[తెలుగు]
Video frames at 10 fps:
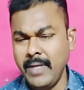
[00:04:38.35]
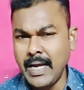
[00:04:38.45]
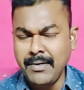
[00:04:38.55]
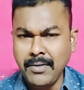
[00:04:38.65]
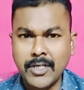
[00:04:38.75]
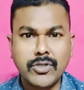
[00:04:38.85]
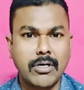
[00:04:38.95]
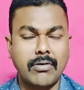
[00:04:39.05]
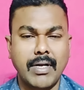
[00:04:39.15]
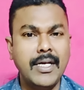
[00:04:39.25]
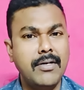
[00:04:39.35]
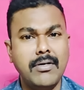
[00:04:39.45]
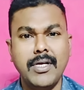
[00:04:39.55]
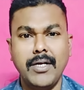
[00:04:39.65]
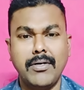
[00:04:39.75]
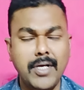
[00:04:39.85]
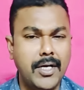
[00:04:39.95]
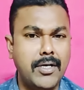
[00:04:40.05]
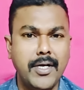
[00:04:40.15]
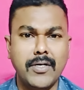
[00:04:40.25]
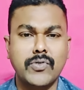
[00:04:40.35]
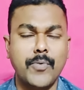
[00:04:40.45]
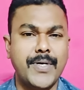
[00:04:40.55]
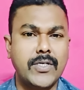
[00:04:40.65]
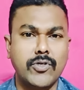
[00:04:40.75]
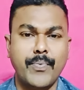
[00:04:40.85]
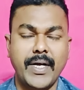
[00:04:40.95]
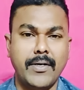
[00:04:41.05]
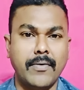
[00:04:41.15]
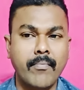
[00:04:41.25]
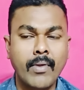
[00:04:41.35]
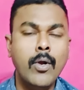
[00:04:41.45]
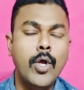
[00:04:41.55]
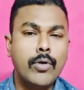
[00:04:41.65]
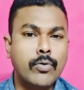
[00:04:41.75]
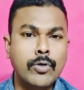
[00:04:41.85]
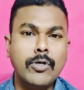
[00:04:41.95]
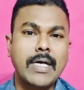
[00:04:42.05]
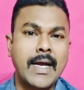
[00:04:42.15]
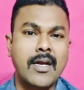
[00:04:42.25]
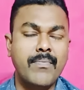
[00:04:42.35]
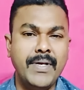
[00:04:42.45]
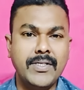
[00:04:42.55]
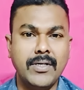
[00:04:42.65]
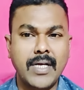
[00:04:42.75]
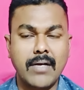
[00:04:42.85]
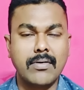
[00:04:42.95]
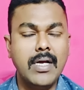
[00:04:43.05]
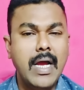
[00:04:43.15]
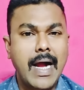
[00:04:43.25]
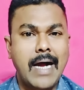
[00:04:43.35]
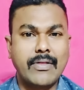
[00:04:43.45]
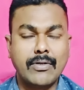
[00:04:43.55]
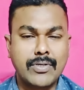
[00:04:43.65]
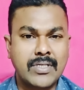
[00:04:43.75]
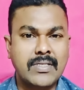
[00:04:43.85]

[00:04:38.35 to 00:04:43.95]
అన్ని చోట్ల కూడా హిట్ హిట్ హిట్ హిట్ సూపర్ హిట్ సూపర్ హిట్ గుంటూరు కారానికి మిక్స్ ఇట్టారు ఆ తర్వాత వచ్చిన